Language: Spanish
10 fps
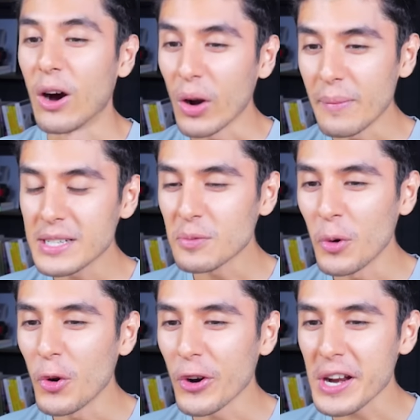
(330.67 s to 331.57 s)
ahora
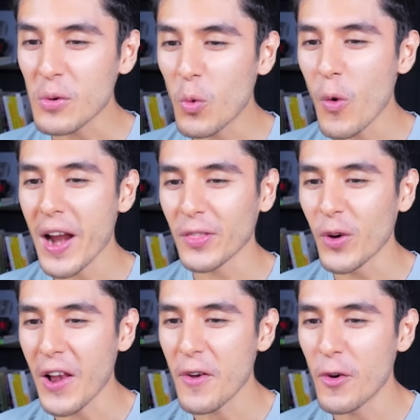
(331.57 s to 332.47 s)
mismo no
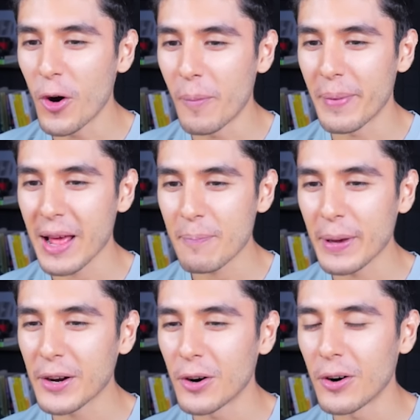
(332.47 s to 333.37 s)
recuerdo el nombre
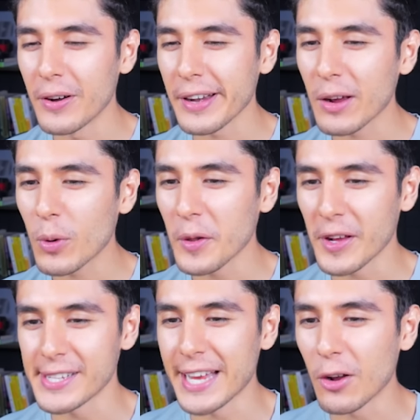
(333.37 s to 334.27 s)
Pero recuerdo
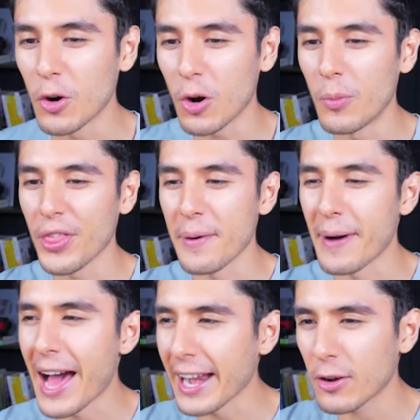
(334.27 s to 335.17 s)
que es algo como de
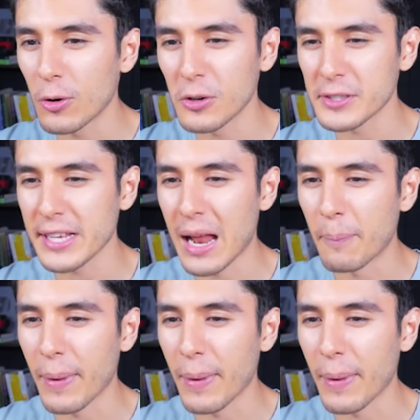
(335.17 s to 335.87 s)
barcos, de la